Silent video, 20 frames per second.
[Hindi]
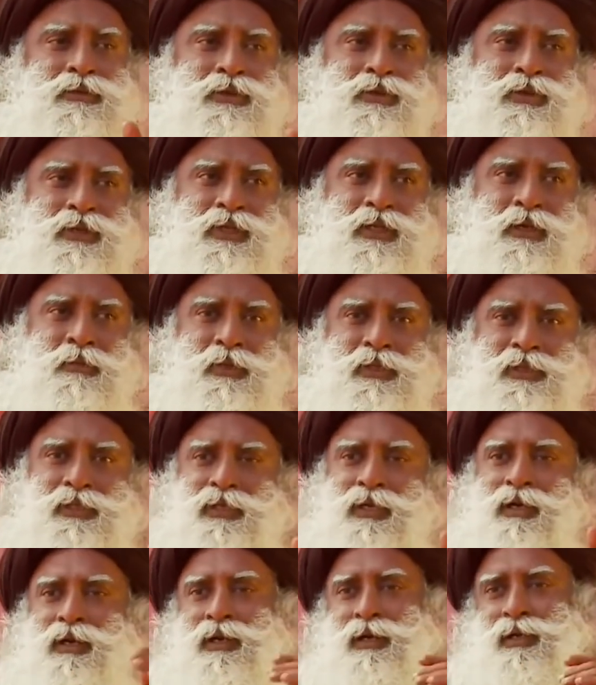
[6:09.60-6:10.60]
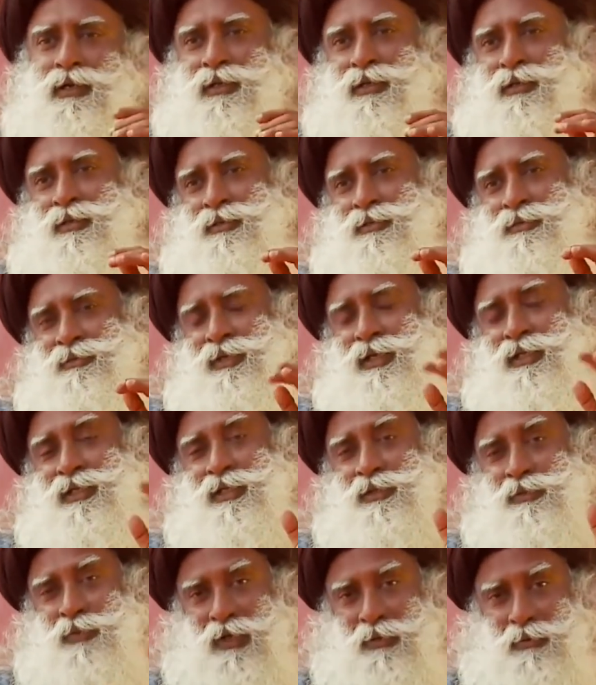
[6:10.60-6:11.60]
सूर्य नमस्कार
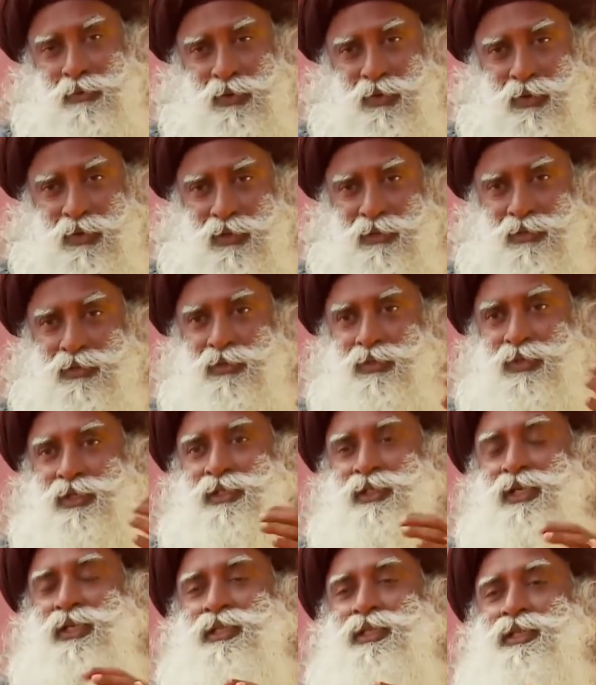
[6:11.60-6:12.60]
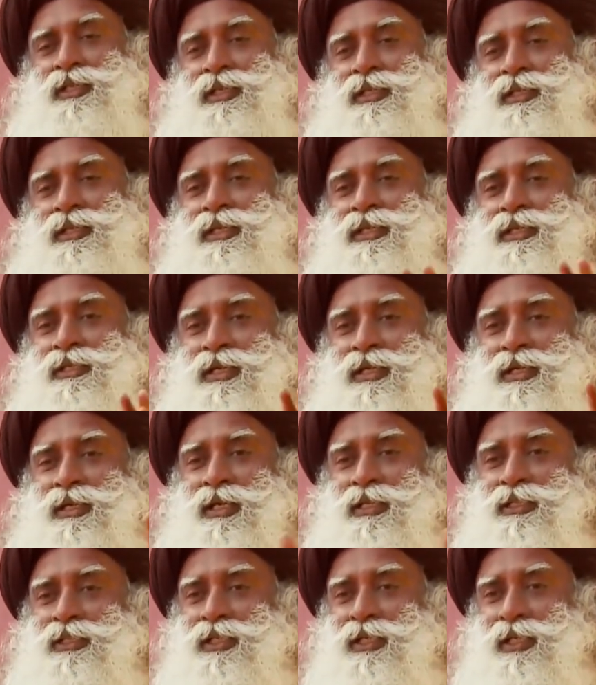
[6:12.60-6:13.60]
और सूर्य शक्ति ये दोनों
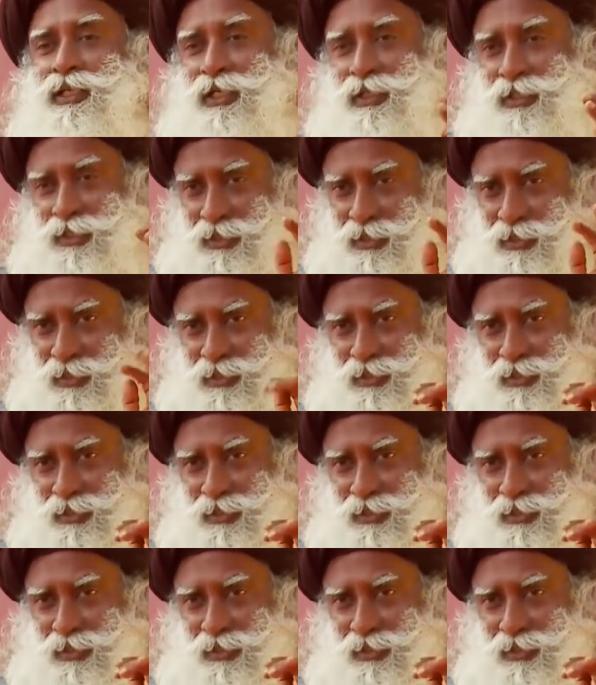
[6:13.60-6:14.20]
अभ्यास दूर के